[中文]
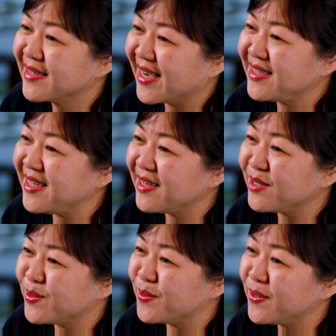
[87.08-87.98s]
感谢耶
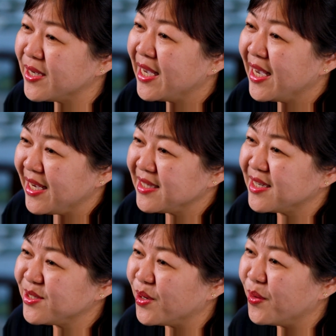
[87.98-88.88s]
稣。医
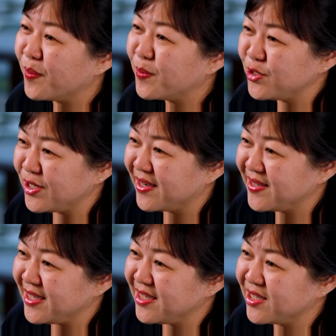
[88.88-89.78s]
生说我不需要
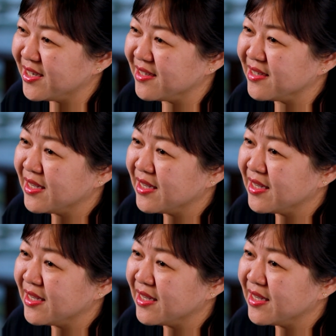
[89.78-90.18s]
洗肾，